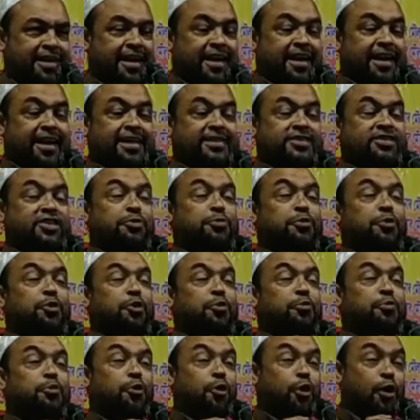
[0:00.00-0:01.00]
এনে জীবন
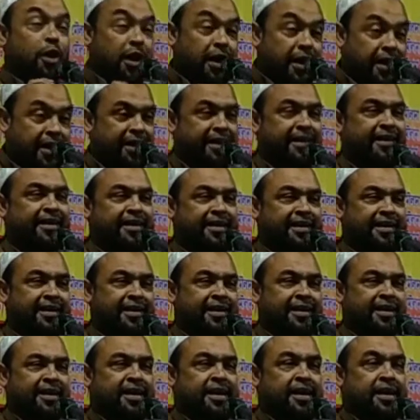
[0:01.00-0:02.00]
পড়লেন
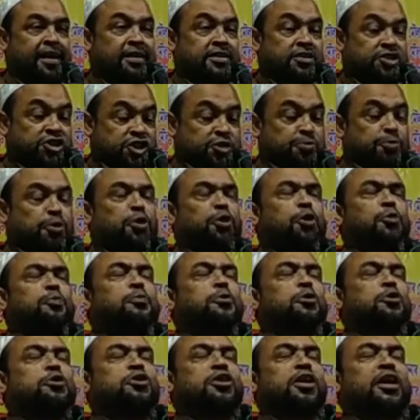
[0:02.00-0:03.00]
জীবন
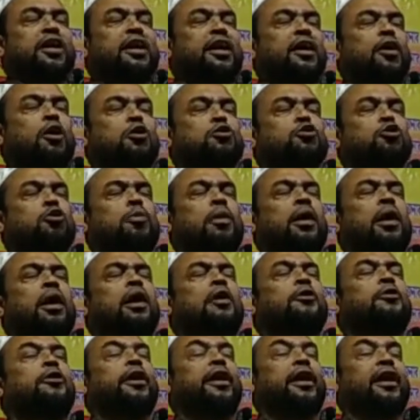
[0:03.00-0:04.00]
পড়তে গিয়ে হতবাক
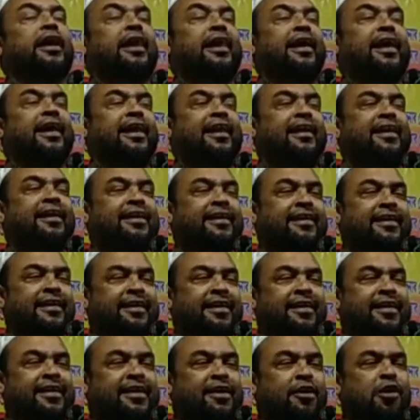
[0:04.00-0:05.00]
হয়ে গেলেন
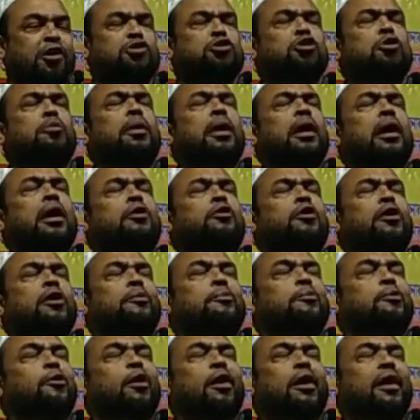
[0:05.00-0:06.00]
হতবাক হয়ে
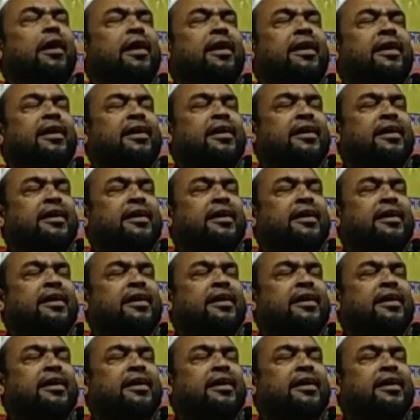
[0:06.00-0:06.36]
বললেন